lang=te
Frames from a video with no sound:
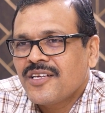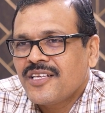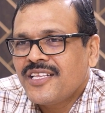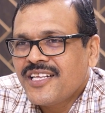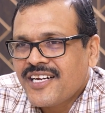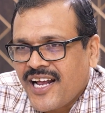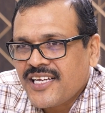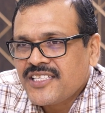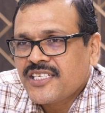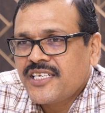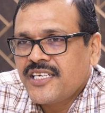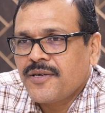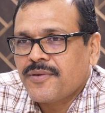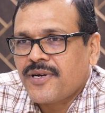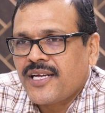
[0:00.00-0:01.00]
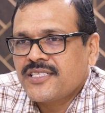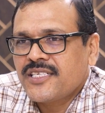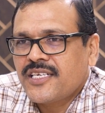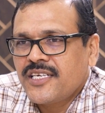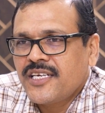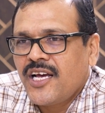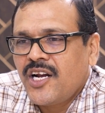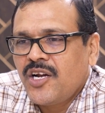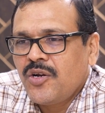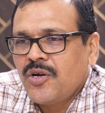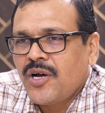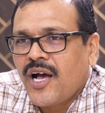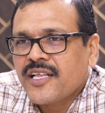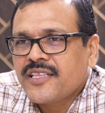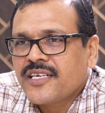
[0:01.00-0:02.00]
ఇది రాజకీయం రాజకీయాల్లో
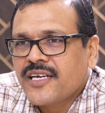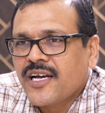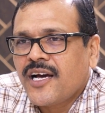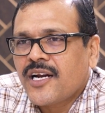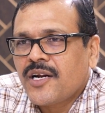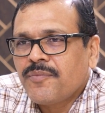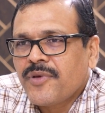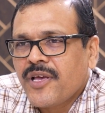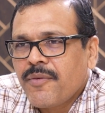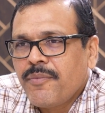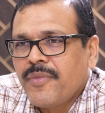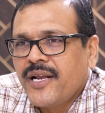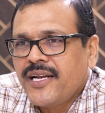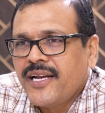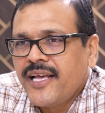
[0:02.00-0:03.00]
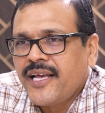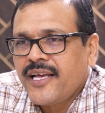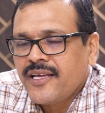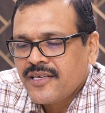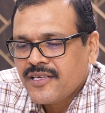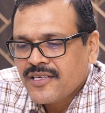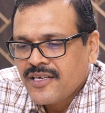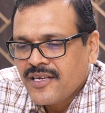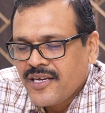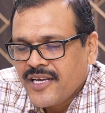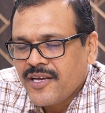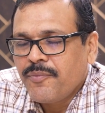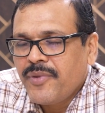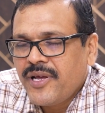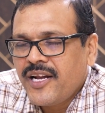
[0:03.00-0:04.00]
అధికారం ఎమ్మెల్యే
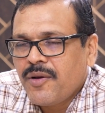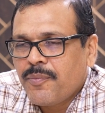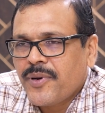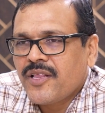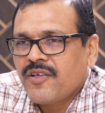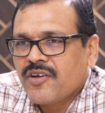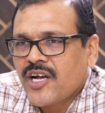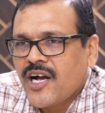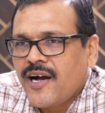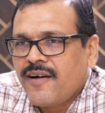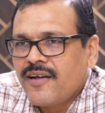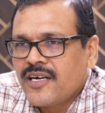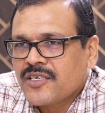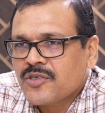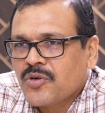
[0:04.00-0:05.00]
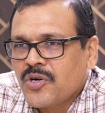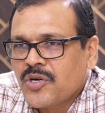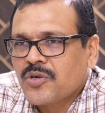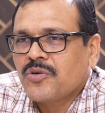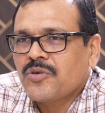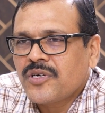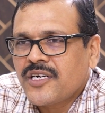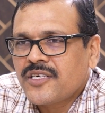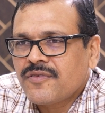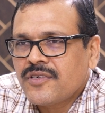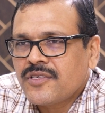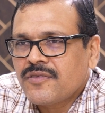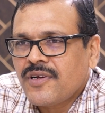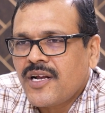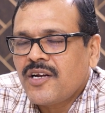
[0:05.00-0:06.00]
ఎమ్మెల్యే పదవి కావాలని
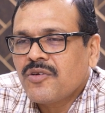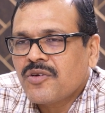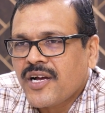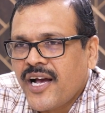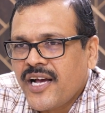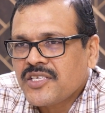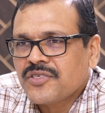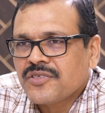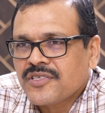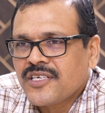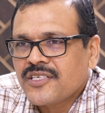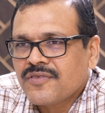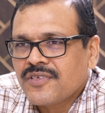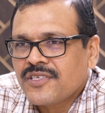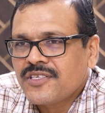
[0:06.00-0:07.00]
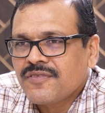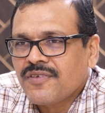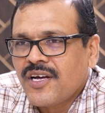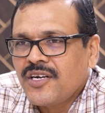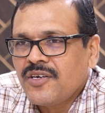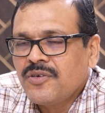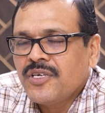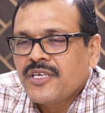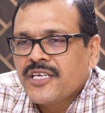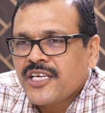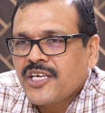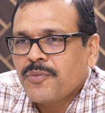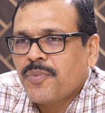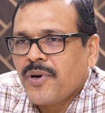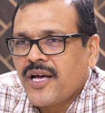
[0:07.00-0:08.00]
కోరుకున్నటువంటి వాళ్ళు కాయస్ ఉన్నటువంటి వాళ్ళు
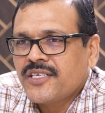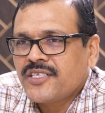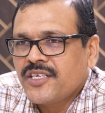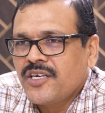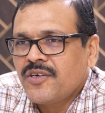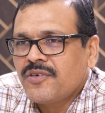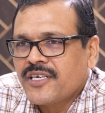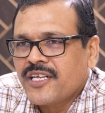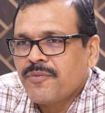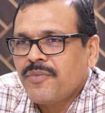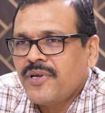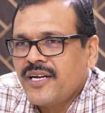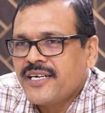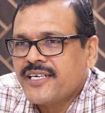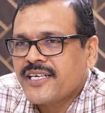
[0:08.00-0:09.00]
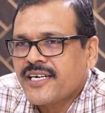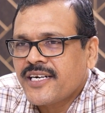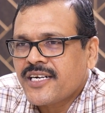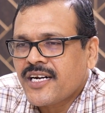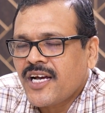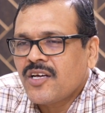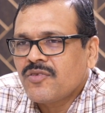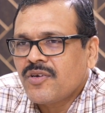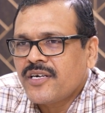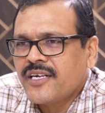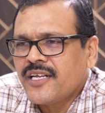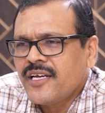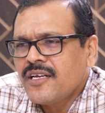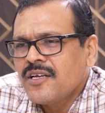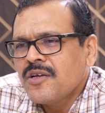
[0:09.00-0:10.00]
ఈ పార్టీలో ఉంటే ఎమ్మెల్యే టికెట్ రాదు
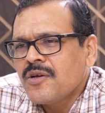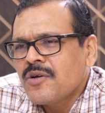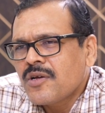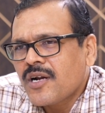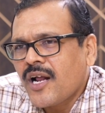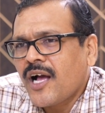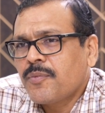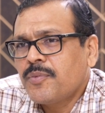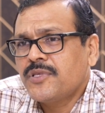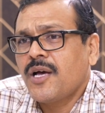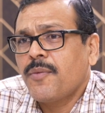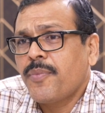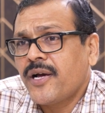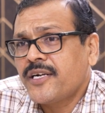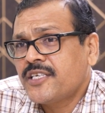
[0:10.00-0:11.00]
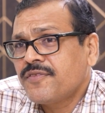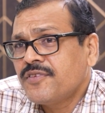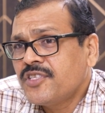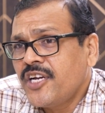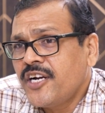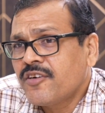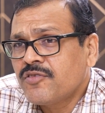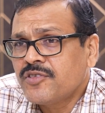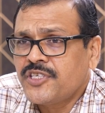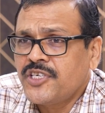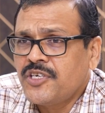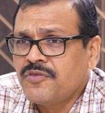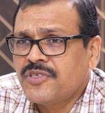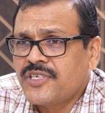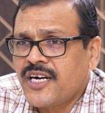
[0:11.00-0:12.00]
అంటే రాకపోతే ఆ పార్టీకి
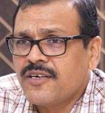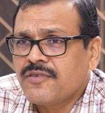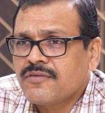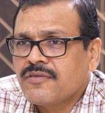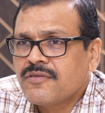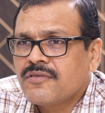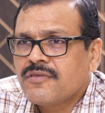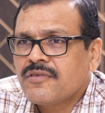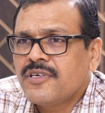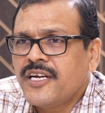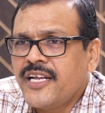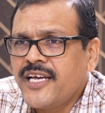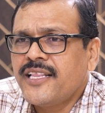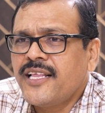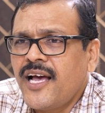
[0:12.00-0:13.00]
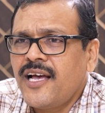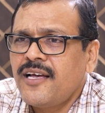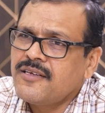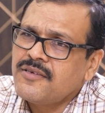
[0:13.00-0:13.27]
విధేయుడుకుంటూనే ఉంటాడు లేదా